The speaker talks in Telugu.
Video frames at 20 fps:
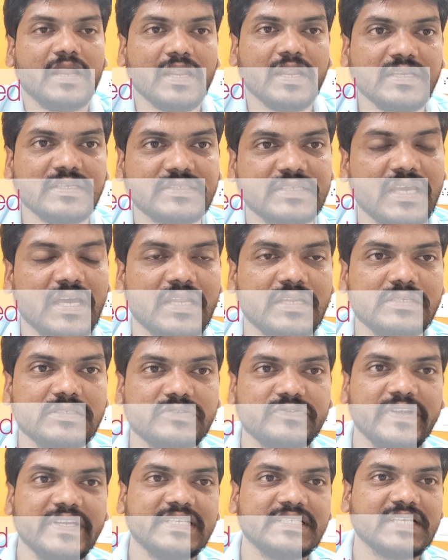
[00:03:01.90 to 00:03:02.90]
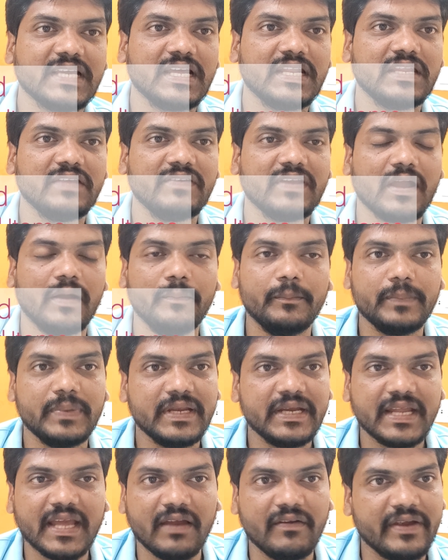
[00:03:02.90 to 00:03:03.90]
డ్రింక్స్ కానీ స్వీట్స్ కానీ ఇవి
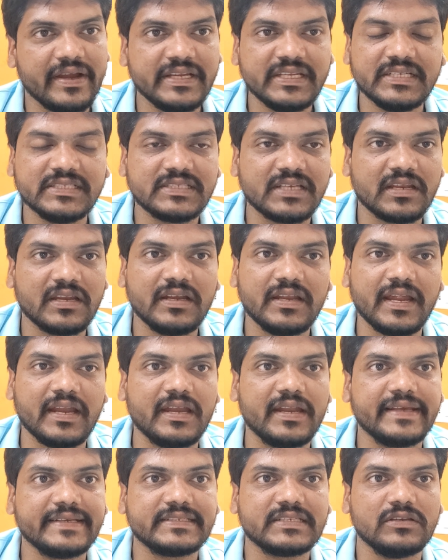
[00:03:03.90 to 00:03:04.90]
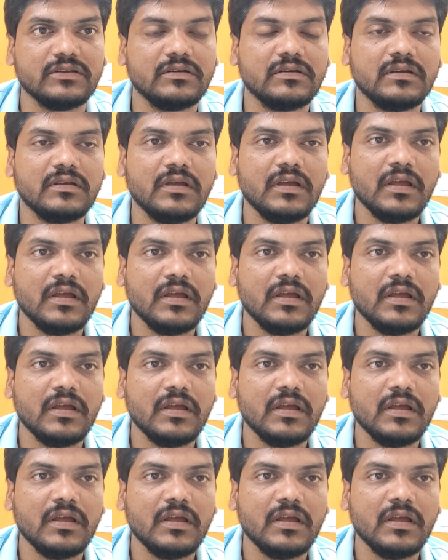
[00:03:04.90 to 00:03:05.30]
కంప్లీట్గా అవాయిడ్ చేశాను ఈ టెన్ డేస్లో